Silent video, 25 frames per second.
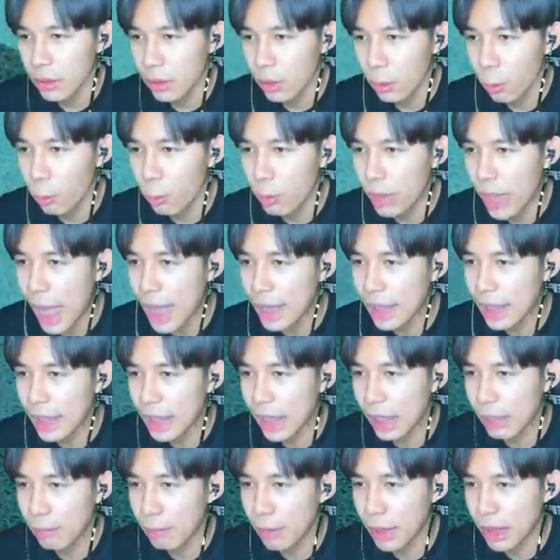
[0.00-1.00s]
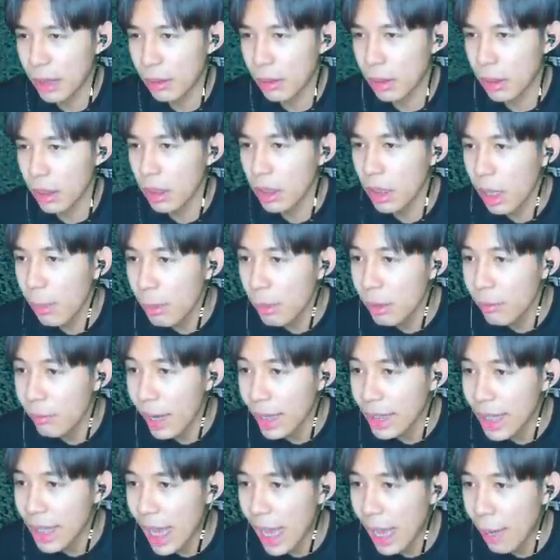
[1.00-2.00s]
กูร้านเลยแล้วกันเปิดเอ้ยให้มันว่า
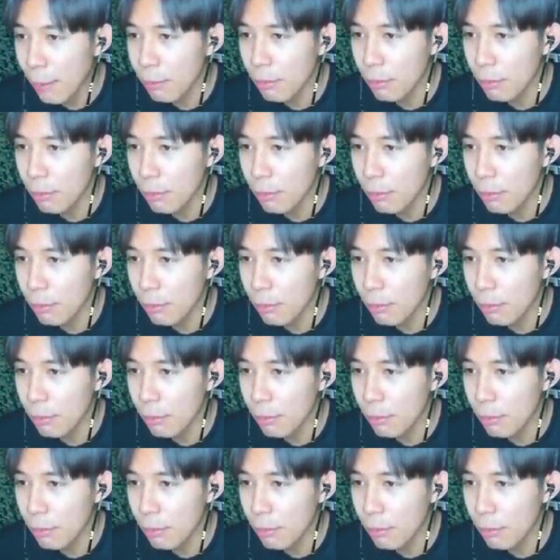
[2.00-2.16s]
ยน้ำ